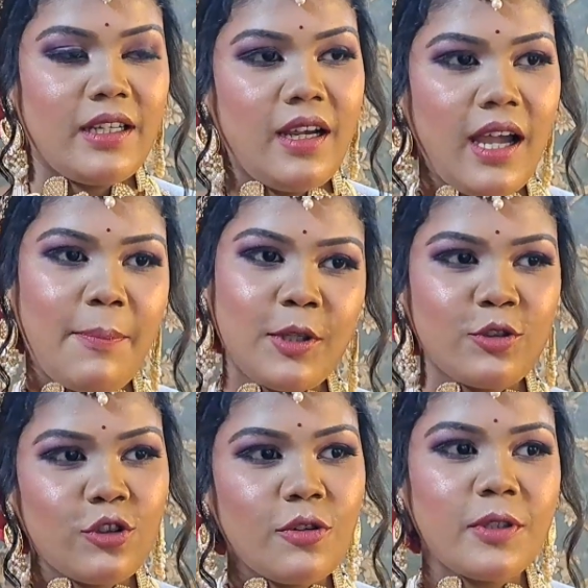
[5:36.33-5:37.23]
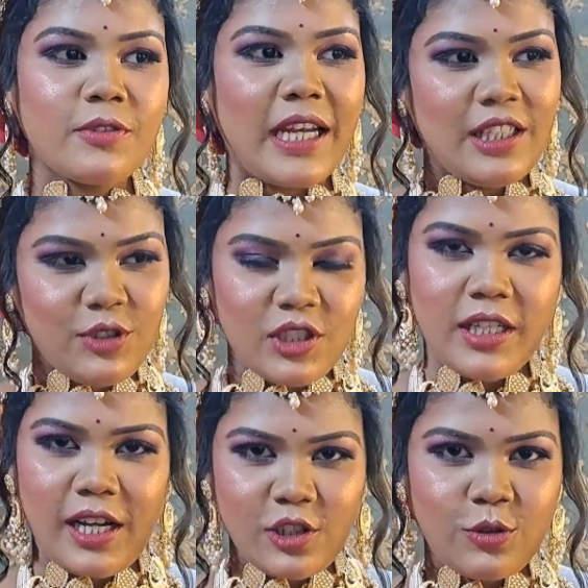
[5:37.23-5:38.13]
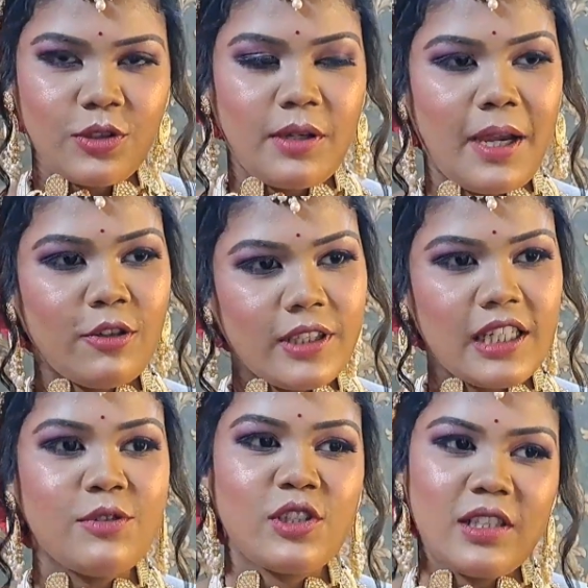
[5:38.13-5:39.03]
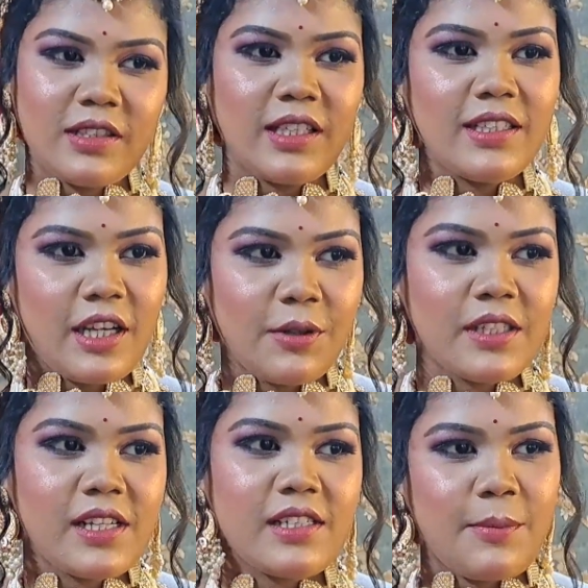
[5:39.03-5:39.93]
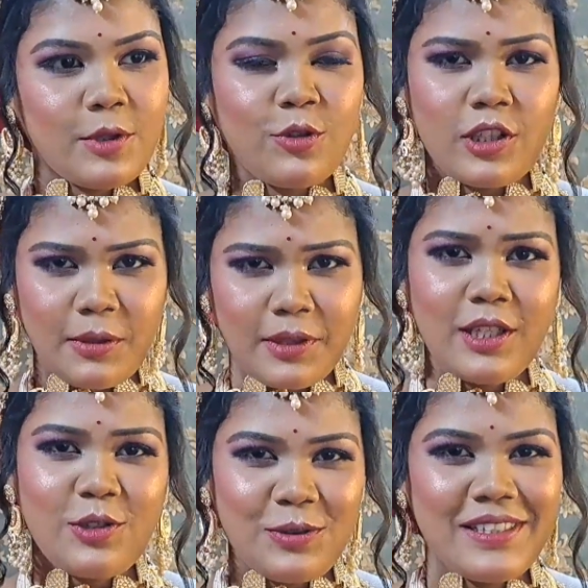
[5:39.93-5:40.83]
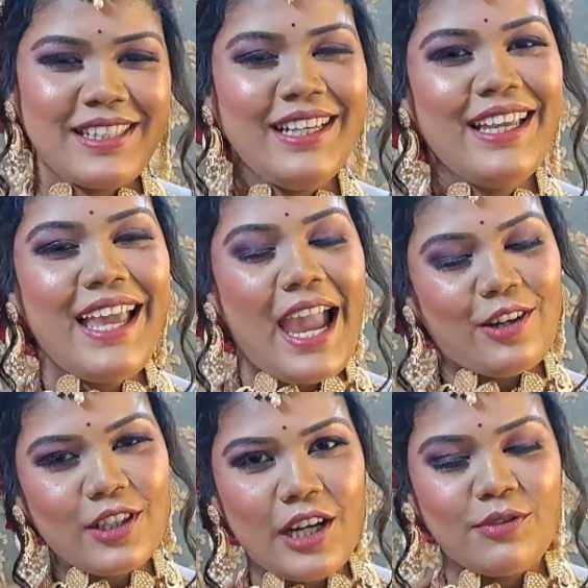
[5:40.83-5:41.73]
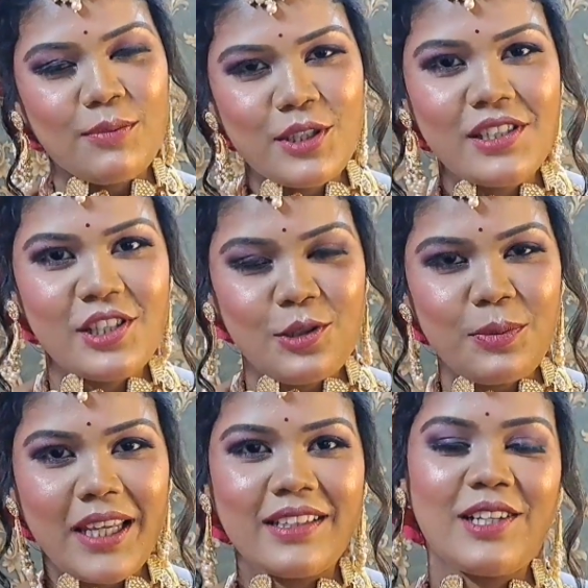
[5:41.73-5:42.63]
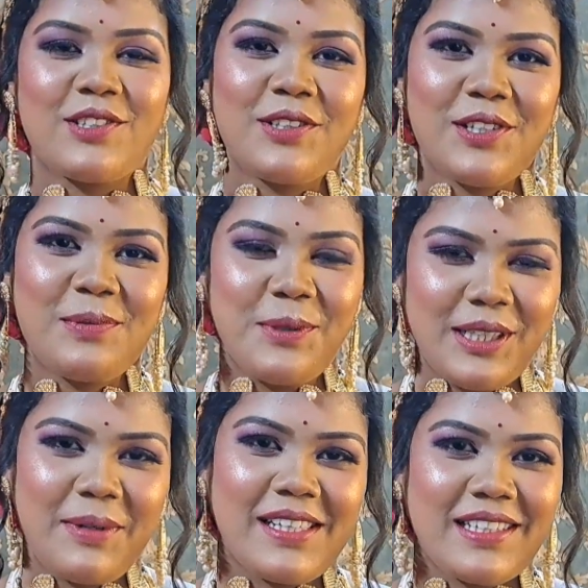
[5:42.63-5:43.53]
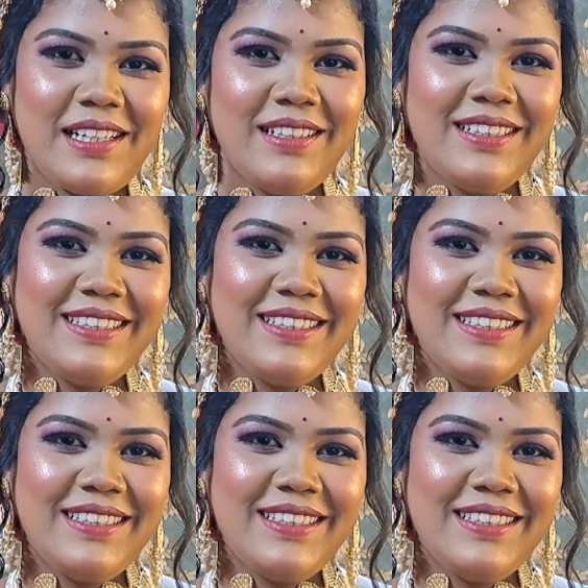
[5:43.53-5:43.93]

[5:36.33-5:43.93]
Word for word: হ্যাঁ আপাতত আমরা তো টেলিভিশনে কাজ করতাম এখন টেলিভিশনের দিকেই যাওয়ার ইচ্ছা আছে আপাতত কথাবার্তা চলছে এখন কনফার্মেশন সেরকম নেই তার জন্য কিছু বলতে পারছি না